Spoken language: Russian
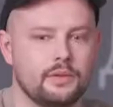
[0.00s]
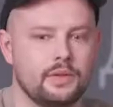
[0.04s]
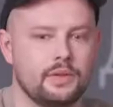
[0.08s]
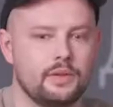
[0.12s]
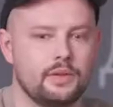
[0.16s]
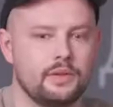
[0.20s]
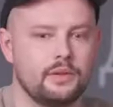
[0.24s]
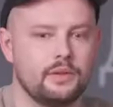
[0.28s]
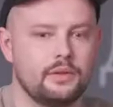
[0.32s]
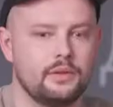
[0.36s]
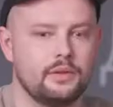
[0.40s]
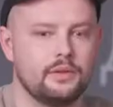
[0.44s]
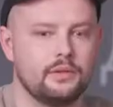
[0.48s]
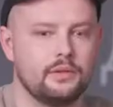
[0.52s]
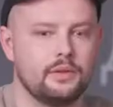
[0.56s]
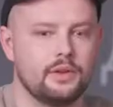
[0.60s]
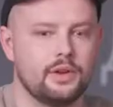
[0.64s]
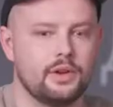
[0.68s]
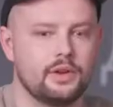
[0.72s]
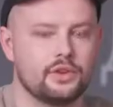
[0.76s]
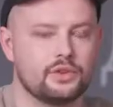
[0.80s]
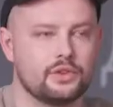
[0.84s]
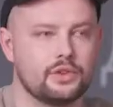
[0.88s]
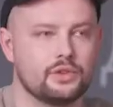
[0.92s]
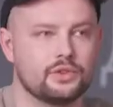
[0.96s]
и
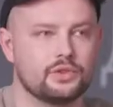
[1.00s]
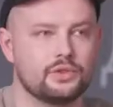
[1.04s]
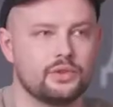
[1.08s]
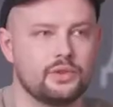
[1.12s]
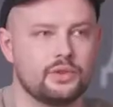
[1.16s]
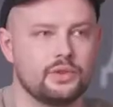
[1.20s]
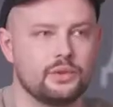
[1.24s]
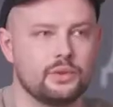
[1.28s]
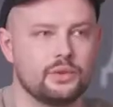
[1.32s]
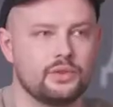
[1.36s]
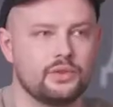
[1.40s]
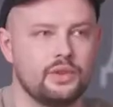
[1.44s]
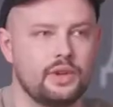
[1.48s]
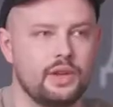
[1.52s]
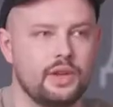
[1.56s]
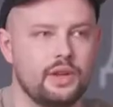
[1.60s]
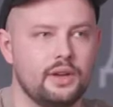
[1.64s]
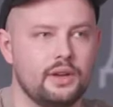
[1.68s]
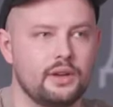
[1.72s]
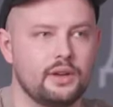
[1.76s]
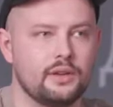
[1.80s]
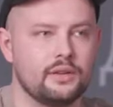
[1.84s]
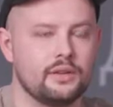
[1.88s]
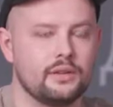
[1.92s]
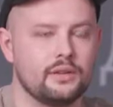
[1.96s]
решил, что
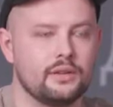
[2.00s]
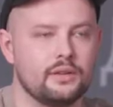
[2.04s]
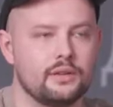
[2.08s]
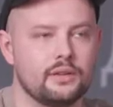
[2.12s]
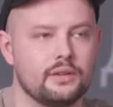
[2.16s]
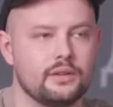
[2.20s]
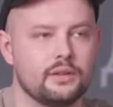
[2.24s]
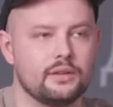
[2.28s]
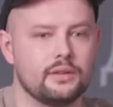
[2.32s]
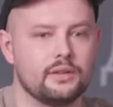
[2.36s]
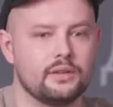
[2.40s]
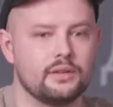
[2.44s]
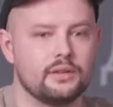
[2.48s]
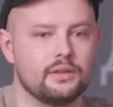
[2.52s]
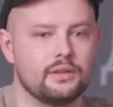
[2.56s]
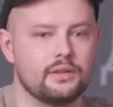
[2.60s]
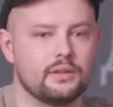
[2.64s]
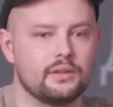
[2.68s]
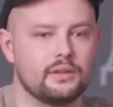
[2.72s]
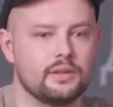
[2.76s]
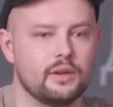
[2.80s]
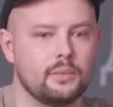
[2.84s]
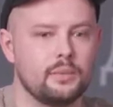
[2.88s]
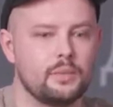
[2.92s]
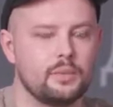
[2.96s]
индустрия э,
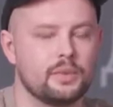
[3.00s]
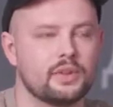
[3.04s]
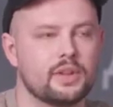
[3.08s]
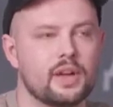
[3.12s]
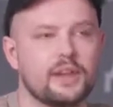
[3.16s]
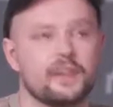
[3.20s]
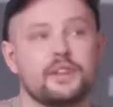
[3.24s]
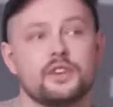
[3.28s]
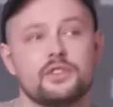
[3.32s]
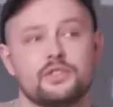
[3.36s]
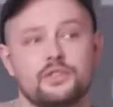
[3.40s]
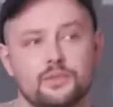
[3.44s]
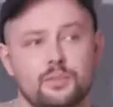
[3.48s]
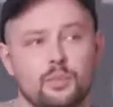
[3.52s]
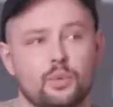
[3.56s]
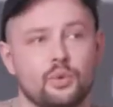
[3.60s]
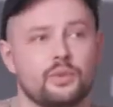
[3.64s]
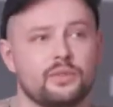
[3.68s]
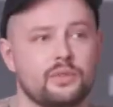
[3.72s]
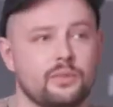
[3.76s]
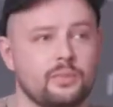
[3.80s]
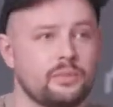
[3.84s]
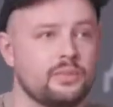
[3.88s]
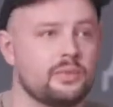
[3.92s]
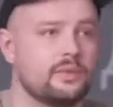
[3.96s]
самый подходящий
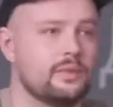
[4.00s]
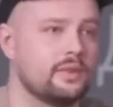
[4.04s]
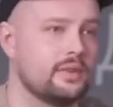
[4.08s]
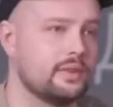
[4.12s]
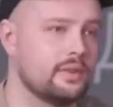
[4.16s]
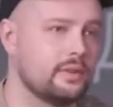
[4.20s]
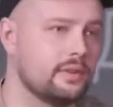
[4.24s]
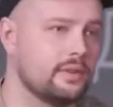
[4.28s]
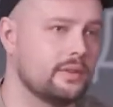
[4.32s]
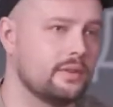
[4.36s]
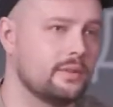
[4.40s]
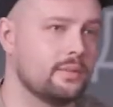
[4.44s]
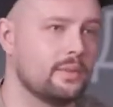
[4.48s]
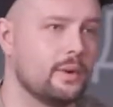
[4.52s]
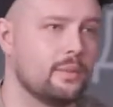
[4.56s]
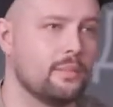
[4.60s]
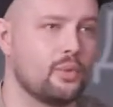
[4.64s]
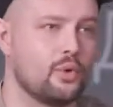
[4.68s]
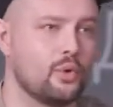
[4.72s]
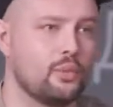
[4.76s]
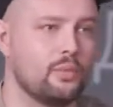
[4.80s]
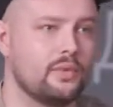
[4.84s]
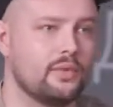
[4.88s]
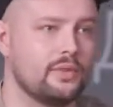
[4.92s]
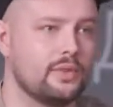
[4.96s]
способ э,
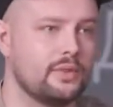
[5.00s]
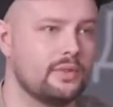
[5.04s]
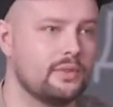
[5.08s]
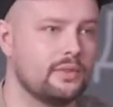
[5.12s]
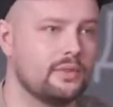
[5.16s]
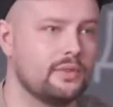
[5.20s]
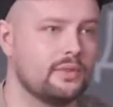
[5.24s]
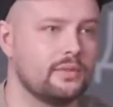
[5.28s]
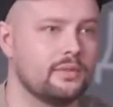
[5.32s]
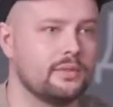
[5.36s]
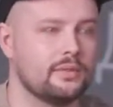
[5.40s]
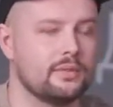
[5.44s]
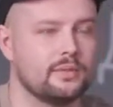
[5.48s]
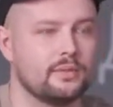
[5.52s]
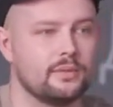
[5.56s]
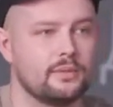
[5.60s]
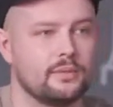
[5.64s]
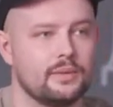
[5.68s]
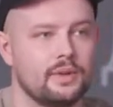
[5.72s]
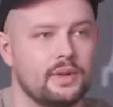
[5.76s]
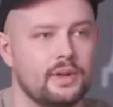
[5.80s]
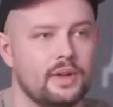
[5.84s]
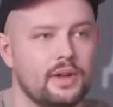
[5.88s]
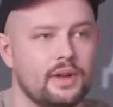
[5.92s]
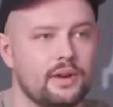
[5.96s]
попробовать э,
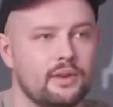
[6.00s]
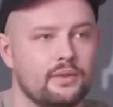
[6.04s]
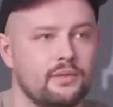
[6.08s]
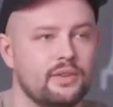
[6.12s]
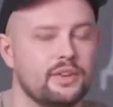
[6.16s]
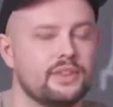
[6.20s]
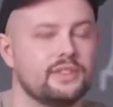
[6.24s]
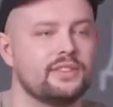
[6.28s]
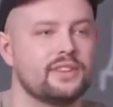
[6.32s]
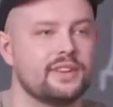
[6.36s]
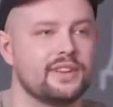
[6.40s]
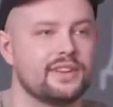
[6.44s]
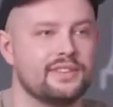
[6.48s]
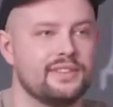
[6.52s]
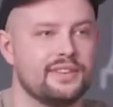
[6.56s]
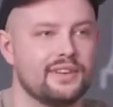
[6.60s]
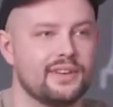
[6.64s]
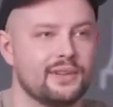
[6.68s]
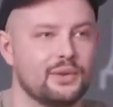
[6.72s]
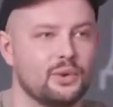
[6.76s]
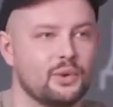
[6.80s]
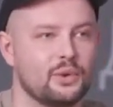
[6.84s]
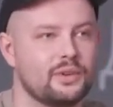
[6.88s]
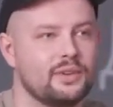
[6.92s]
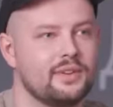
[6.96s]
выстроить
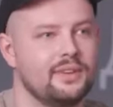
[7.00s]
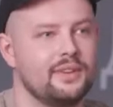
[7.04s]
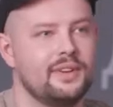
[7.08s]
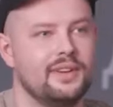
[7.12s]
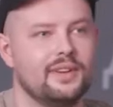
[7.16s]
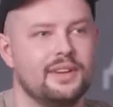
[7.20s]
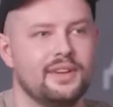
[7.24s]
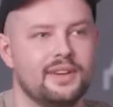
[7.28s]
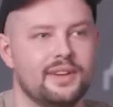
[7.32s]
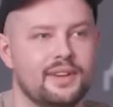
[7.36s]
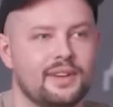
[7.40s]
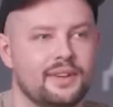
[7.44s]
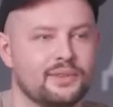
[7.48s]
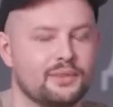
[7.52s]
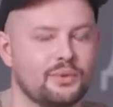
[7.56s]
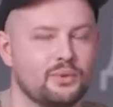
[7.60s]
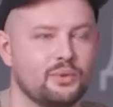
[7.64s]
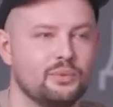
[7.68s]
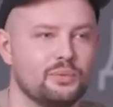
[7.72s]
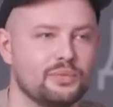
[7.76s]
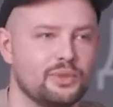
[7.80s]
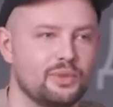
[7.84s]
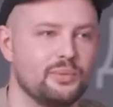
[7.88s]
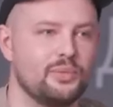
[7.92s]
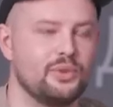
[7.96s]
диалог с
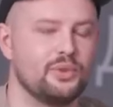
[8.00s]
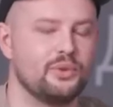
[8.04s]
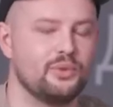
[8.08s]
умными